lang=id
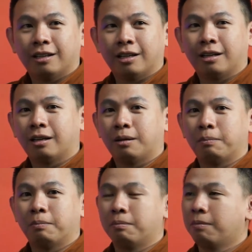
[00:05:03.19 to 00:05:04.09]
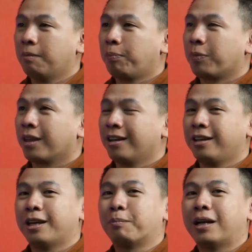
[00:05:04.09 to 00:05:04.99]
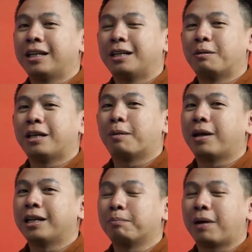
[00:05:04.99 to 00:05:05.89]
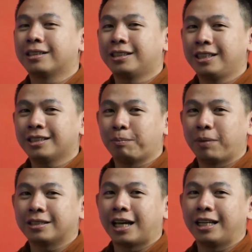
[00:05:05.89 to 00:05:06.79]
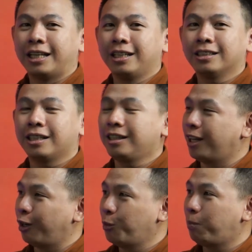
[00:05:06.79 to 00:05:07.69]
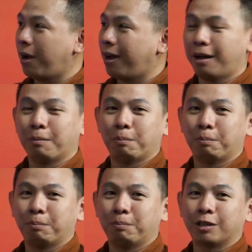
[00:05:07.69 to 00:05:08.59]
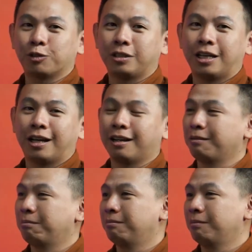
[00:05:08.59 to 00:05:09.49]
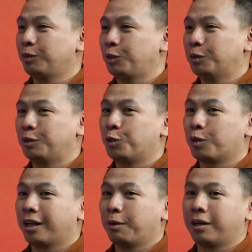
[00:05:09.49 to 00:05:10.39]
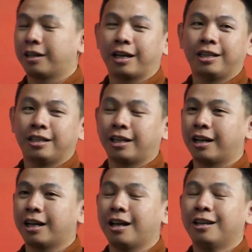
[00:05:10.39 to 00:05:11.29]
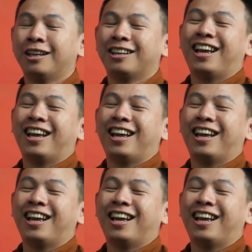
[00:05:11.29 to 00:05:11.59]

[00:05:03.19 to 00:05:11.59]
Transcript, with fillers: Um, yang paling yang paling pasti sampai saat ini saya tidak lupa maksudnya jurnal debit kredit karena